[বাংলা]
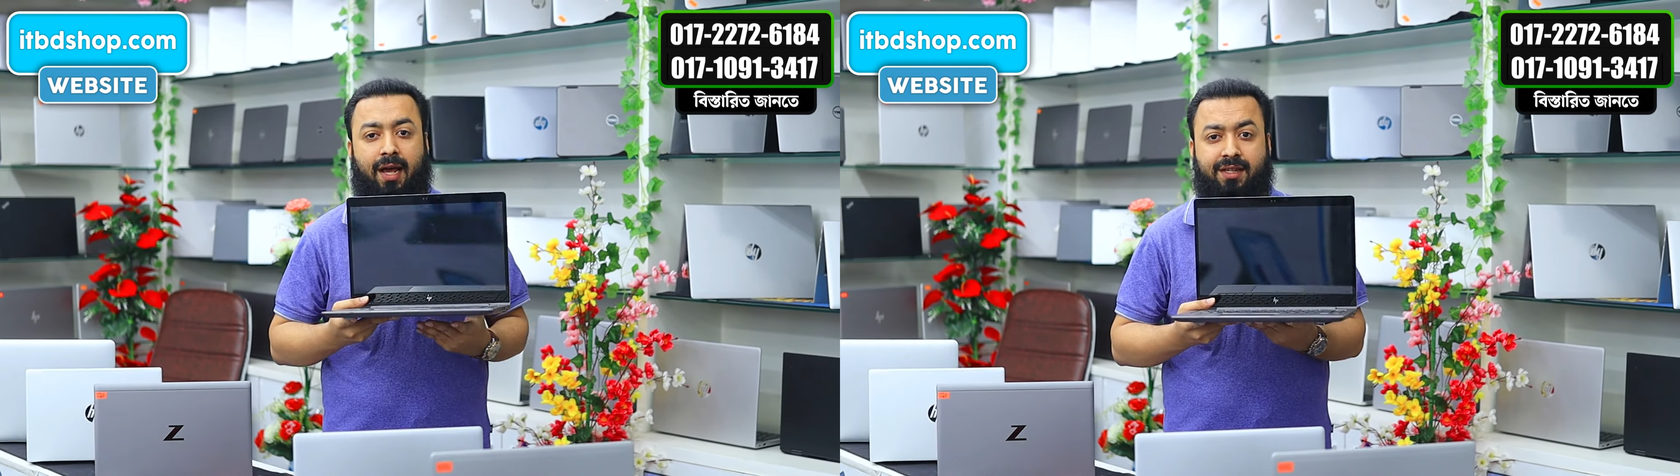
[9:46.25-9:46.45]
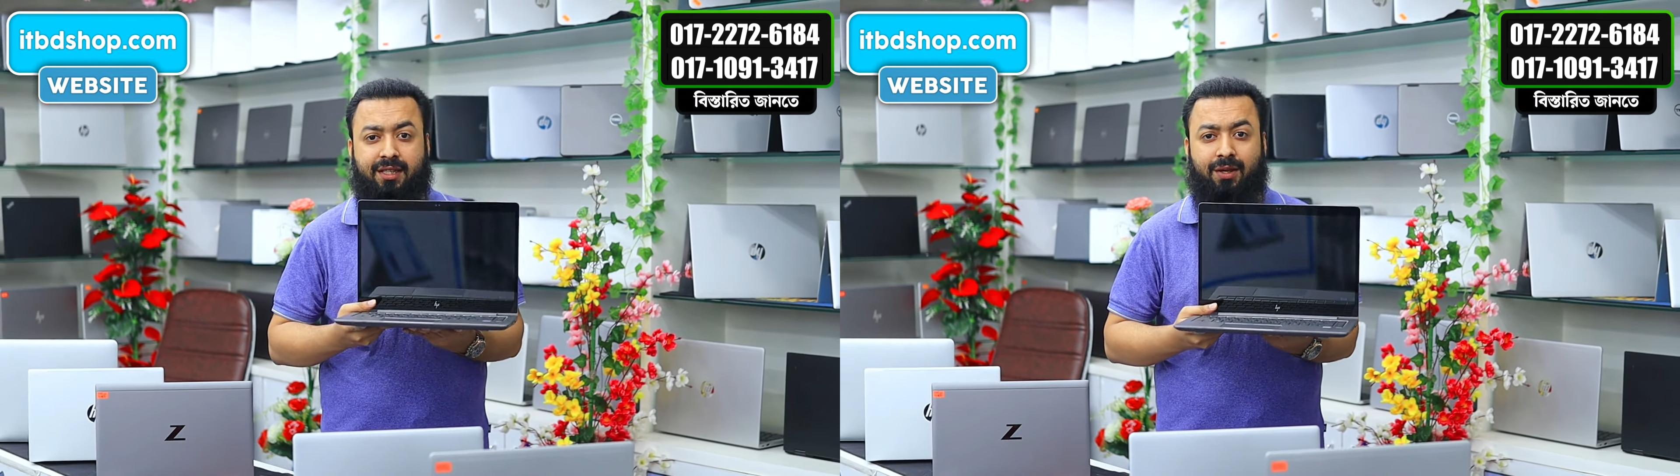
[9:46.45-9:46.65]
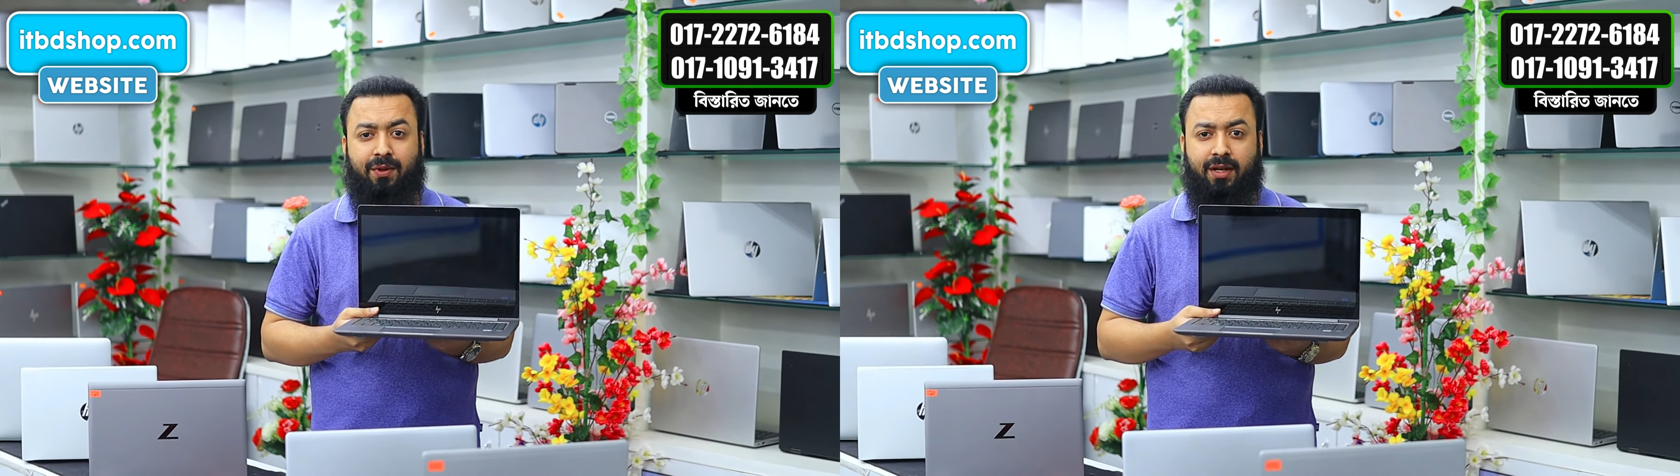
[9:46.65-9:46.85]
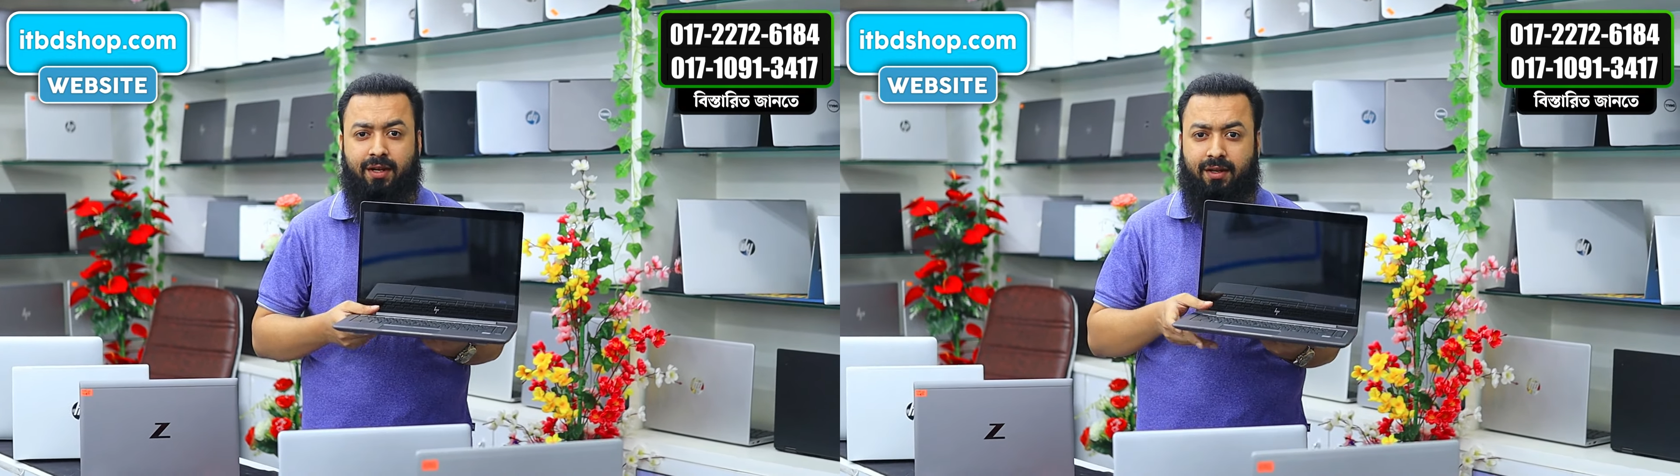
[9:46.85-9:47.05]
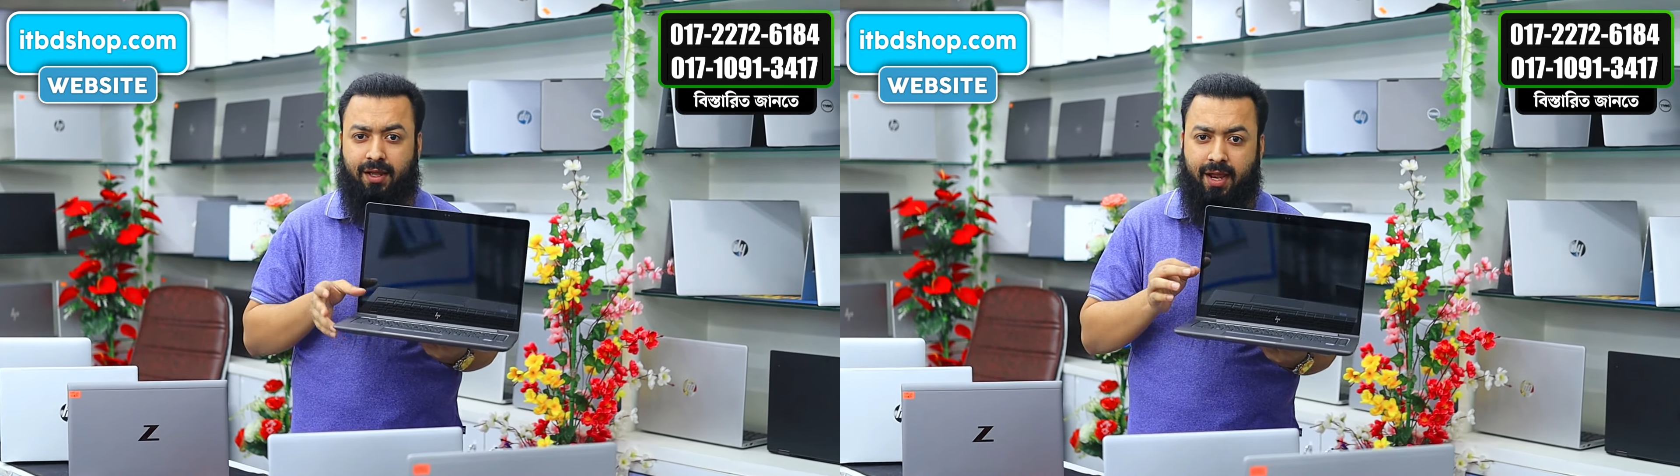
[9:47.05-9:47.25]
আই
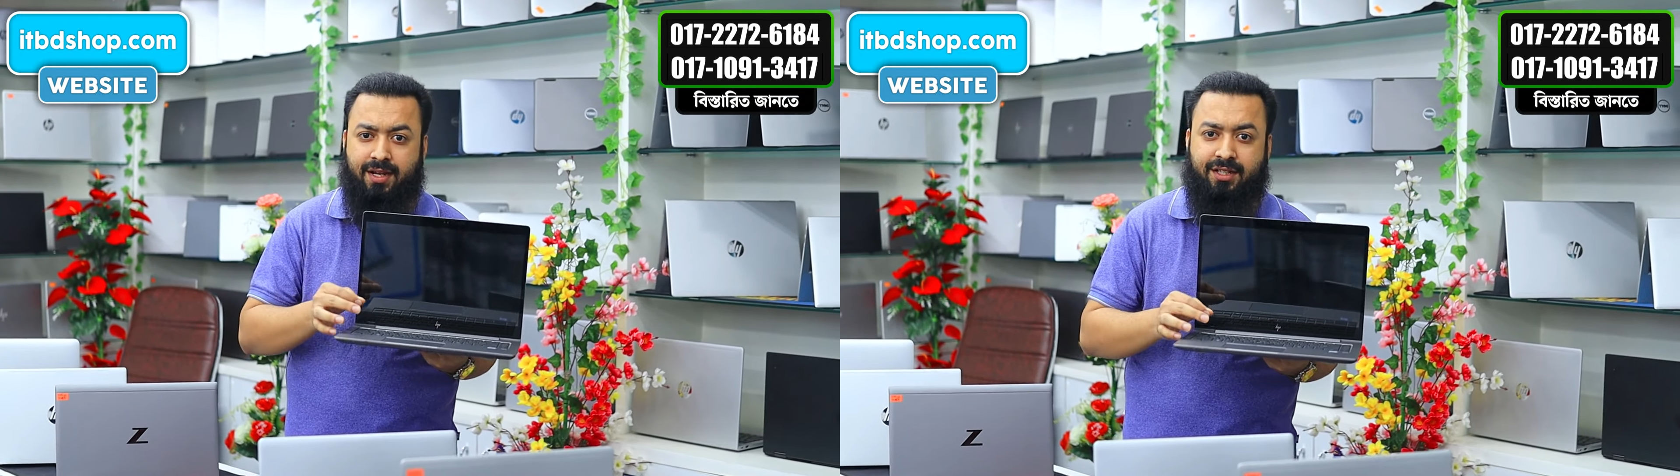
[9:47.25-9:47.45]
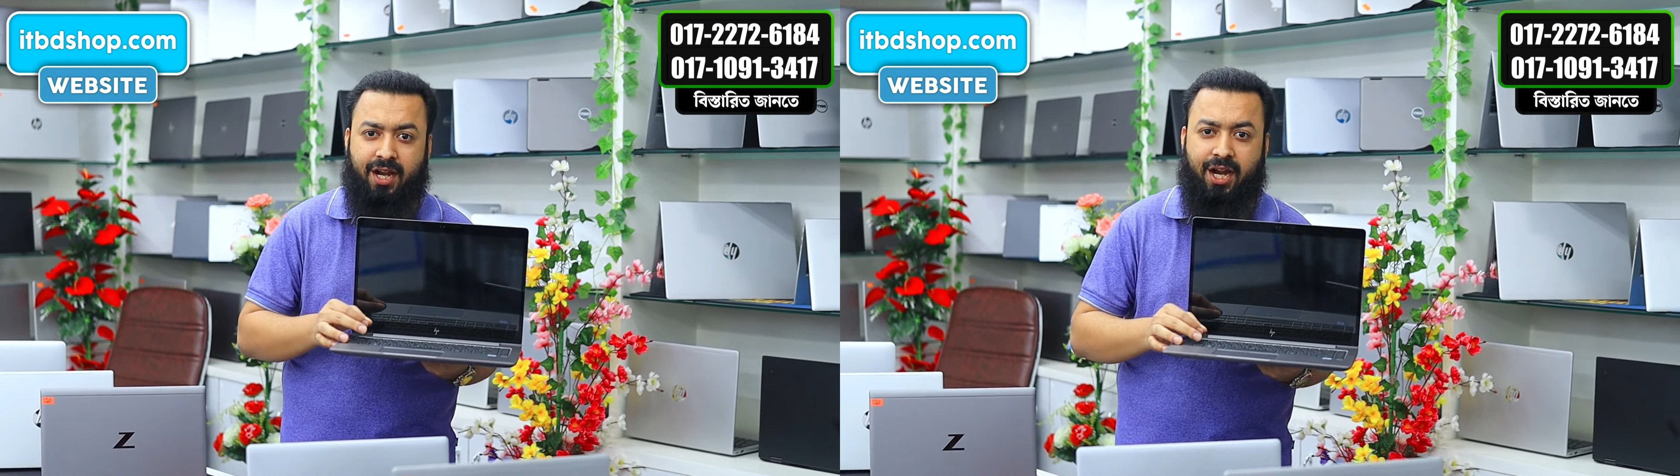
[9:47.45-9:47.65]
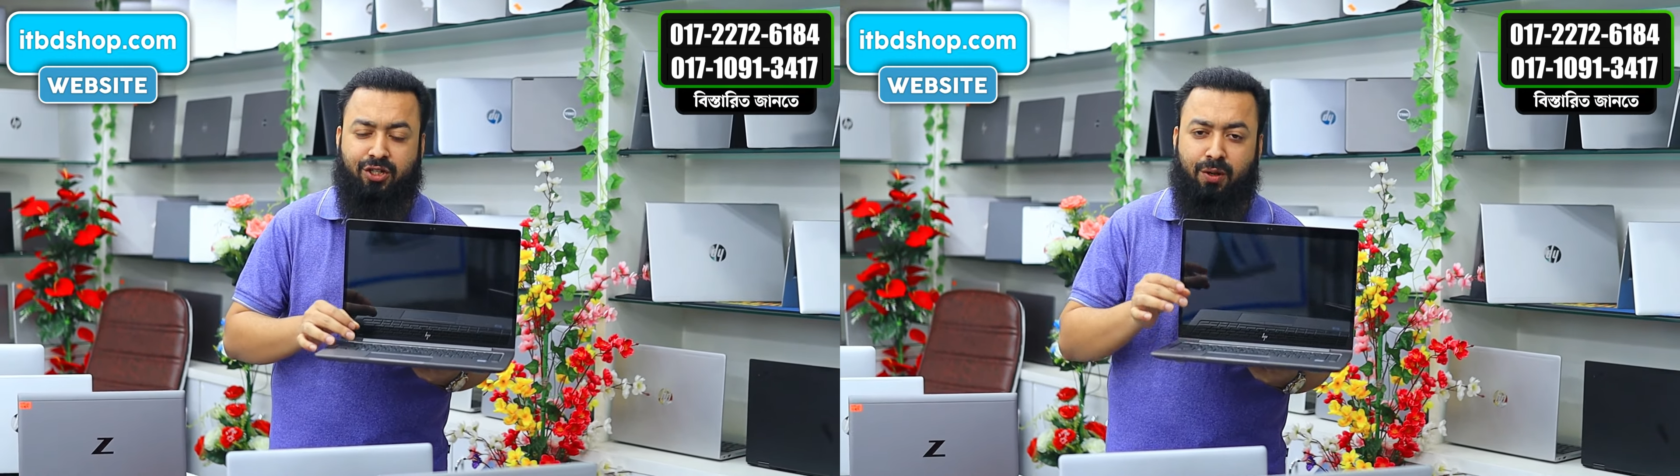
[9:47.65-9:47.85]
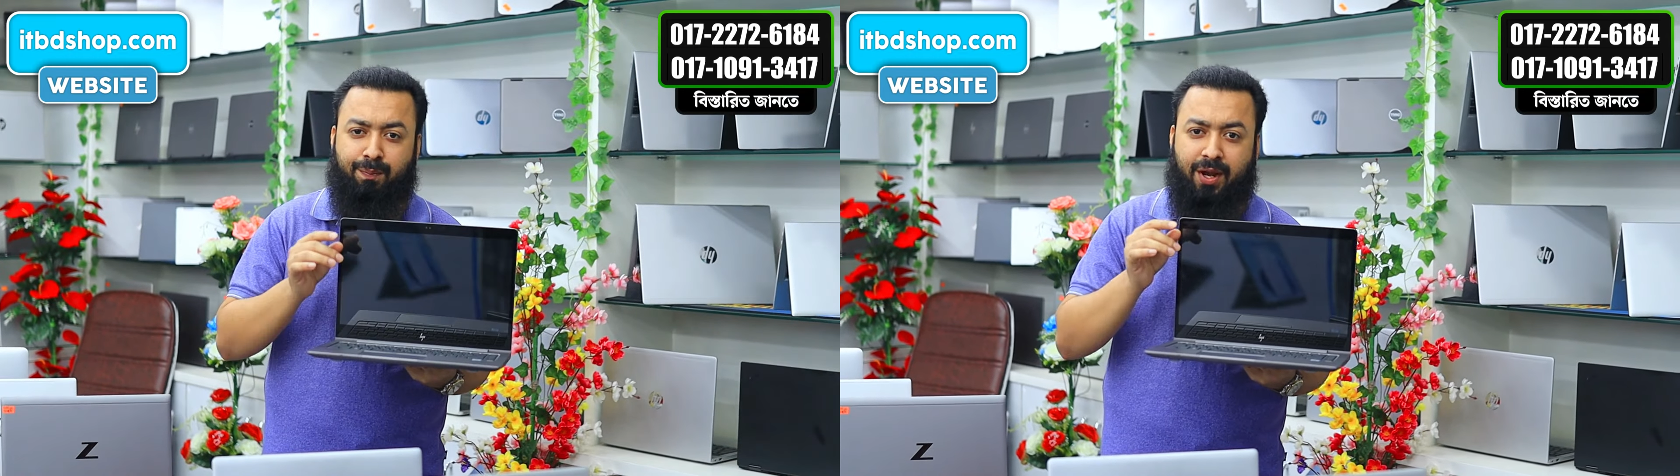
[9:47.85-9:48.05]
সেভেনের এইট জেনারেশন